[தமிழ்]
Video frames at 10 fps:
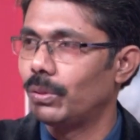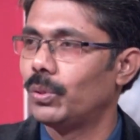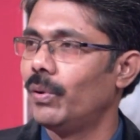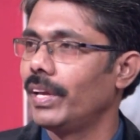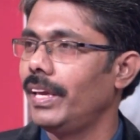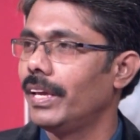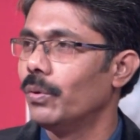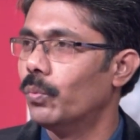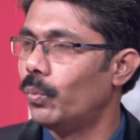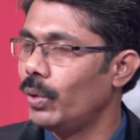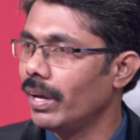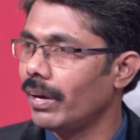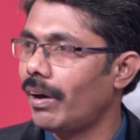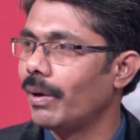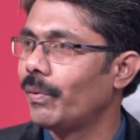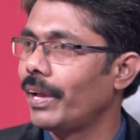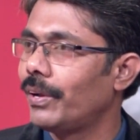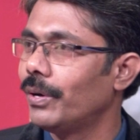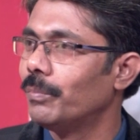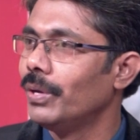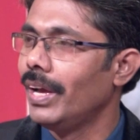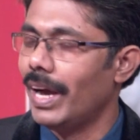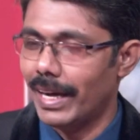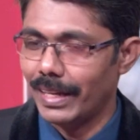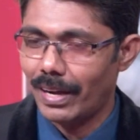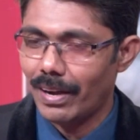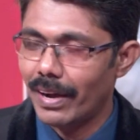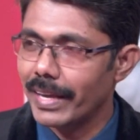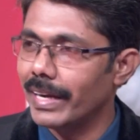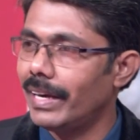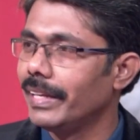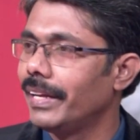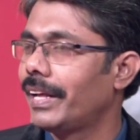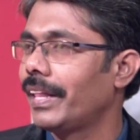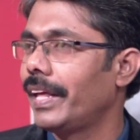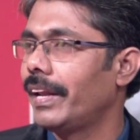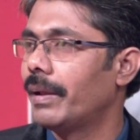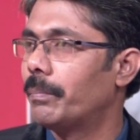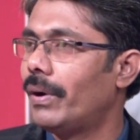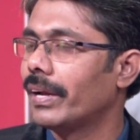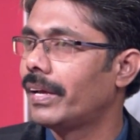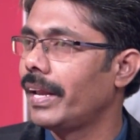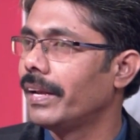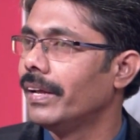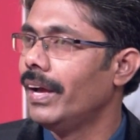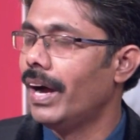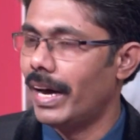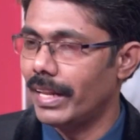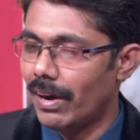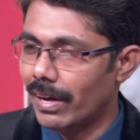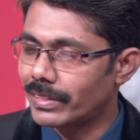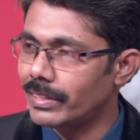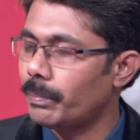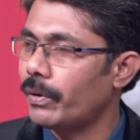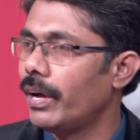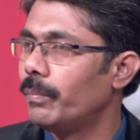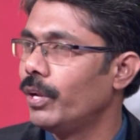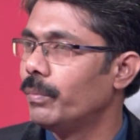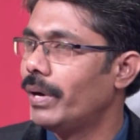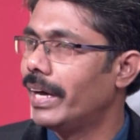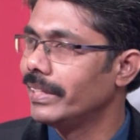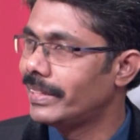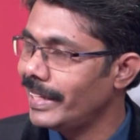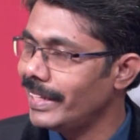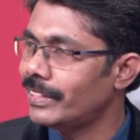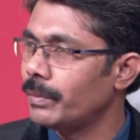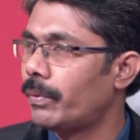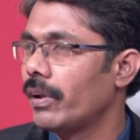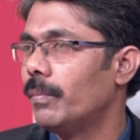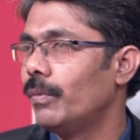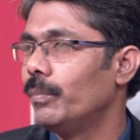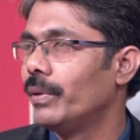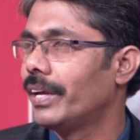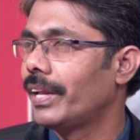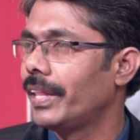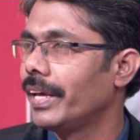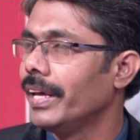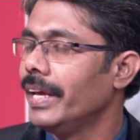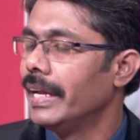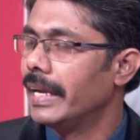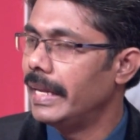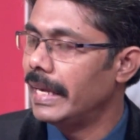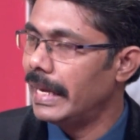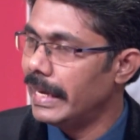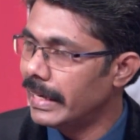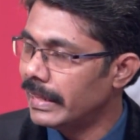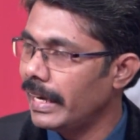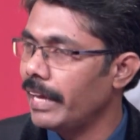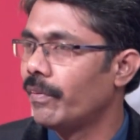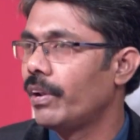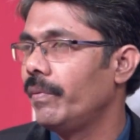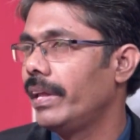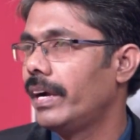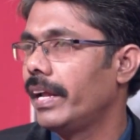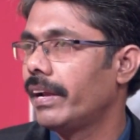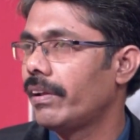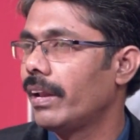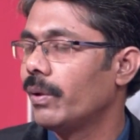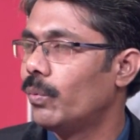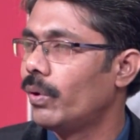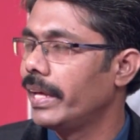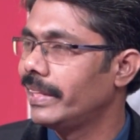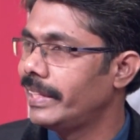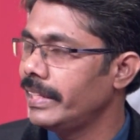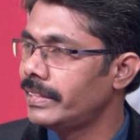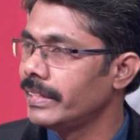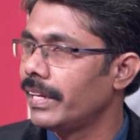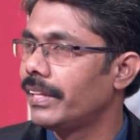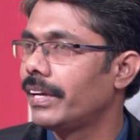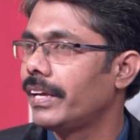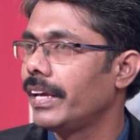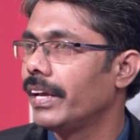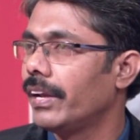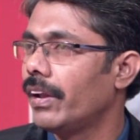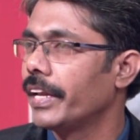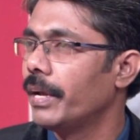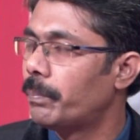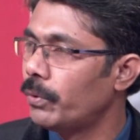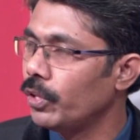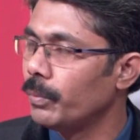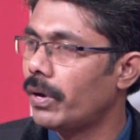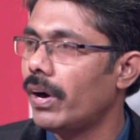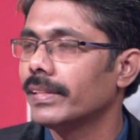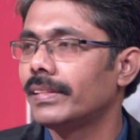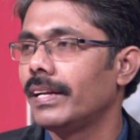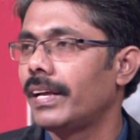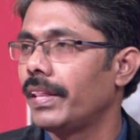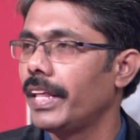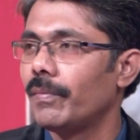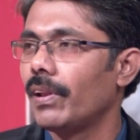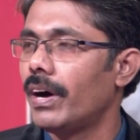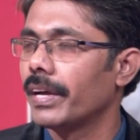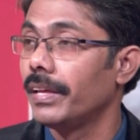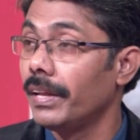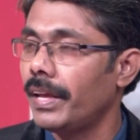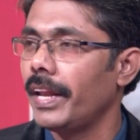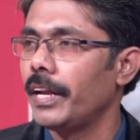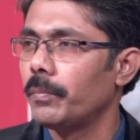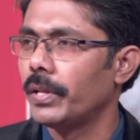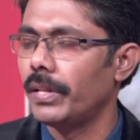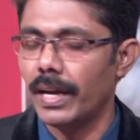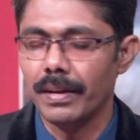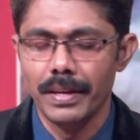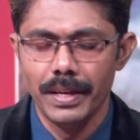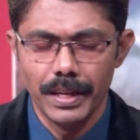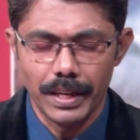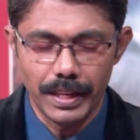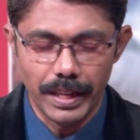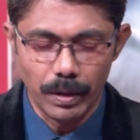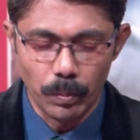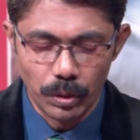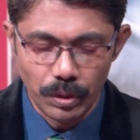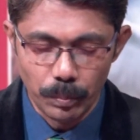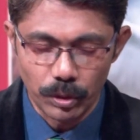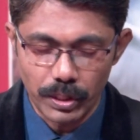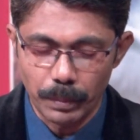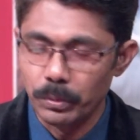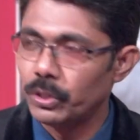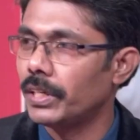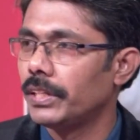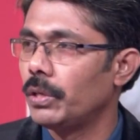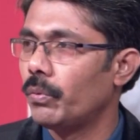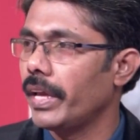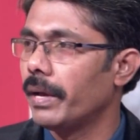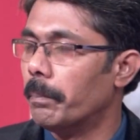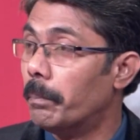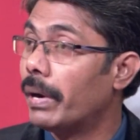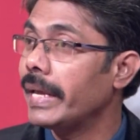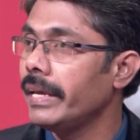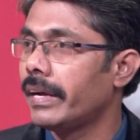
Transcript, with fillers: துவங்கி உள்ளங்கால் வரைக்கும் அந்த காயங்கள் இருக்கிறதை நான் பார்க்கிறேன் அது ஆற்றப்படாமலும் அது தேற்றப்படாமலும் இருக்கிறது நீங்கள் என்னிடத்திலே வருவீர்களே என்றால் உங்களை தேற்றுகிறதற்கு நான் எப்பொழுதும் காத்திருக்கிற தேவனாக இருக்கிறேன் என்பதுதான் இந்த ஒட்டுமொத்த புத்தகத்தினுடைய மைய